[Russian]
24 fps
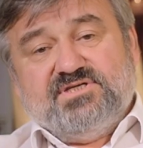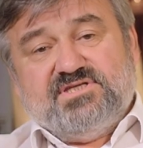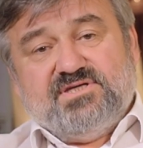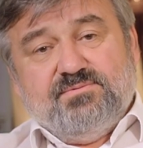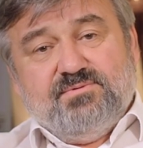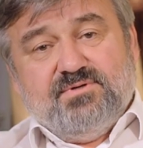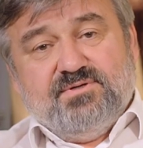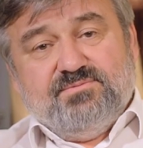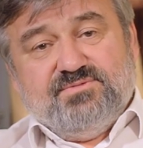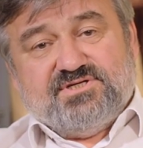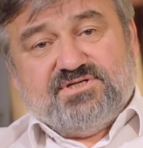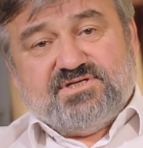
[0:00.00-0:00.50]

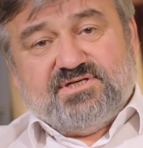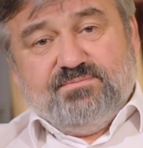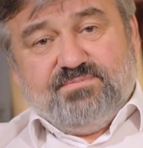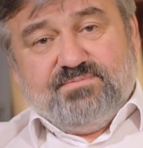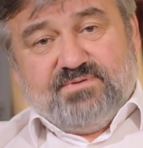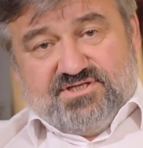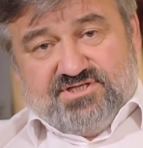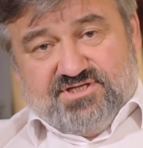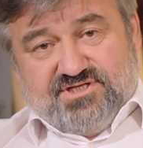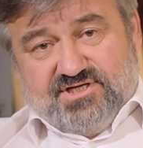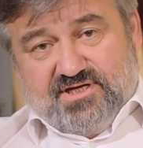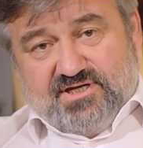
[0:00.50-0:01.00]
«Мы тебя,
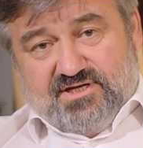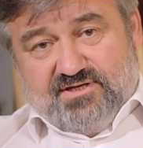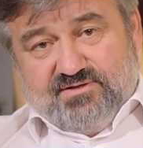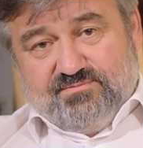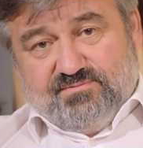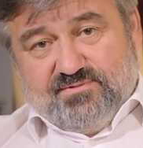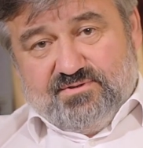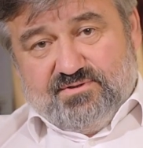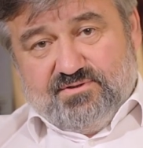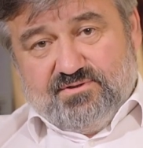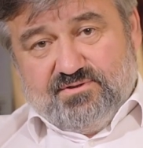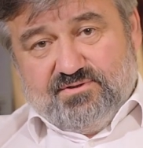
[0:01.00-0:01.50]
Мишка,
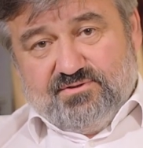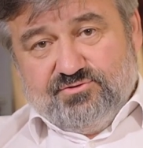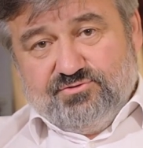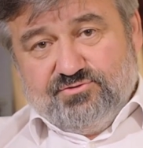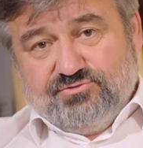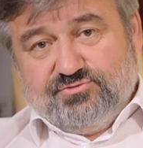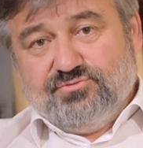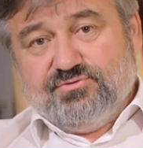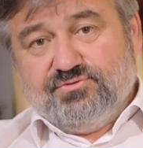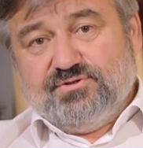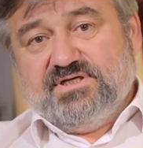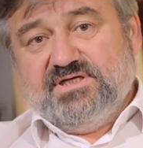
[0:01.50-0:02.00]
прощаем,
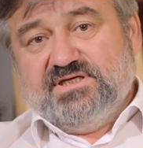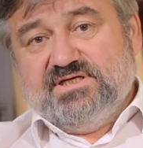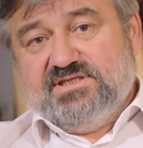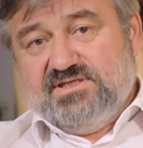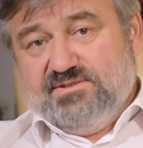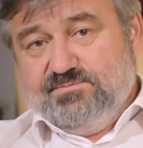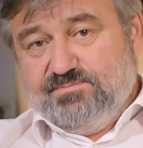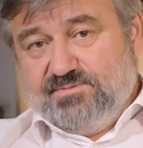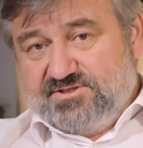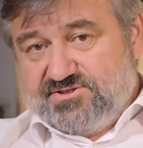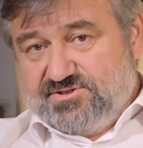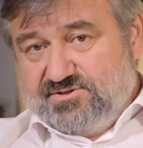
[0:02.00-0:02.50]
но
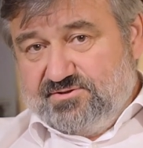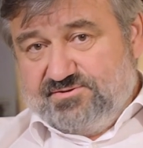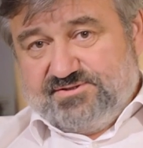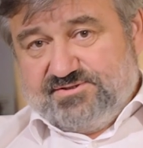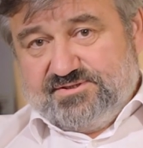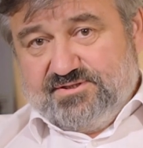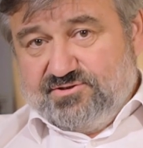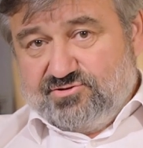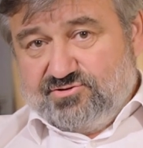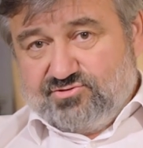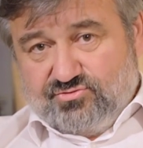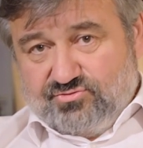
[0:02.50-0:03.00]
только и ты,
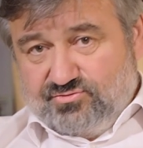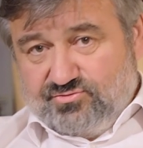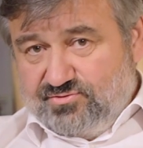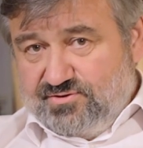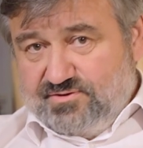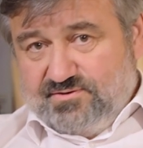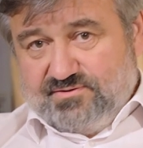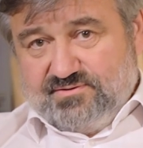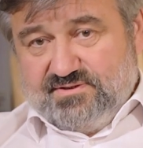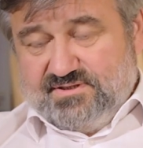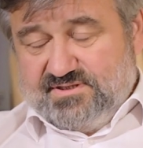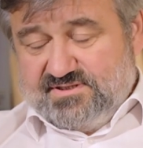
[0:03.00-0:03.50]
пожалуйста, наш
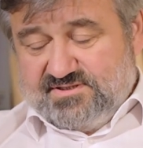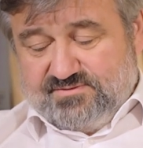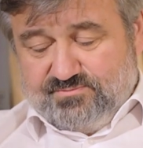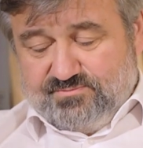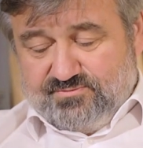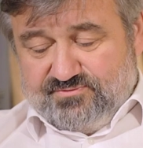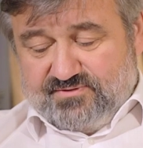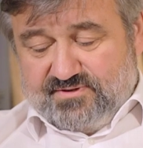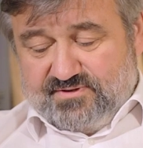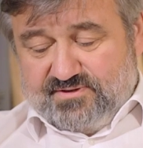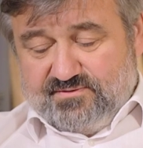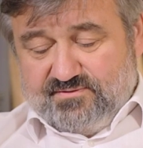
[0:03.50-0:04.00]
урок
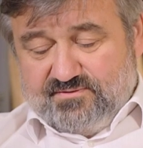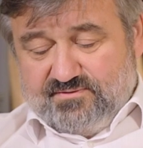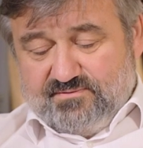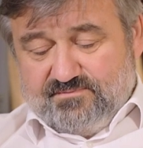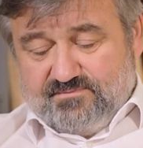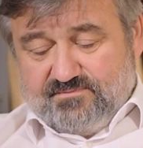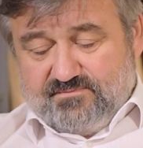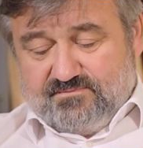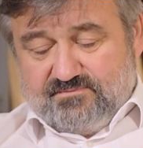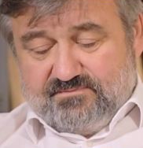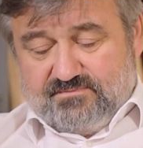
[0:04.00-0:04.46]
не забывай».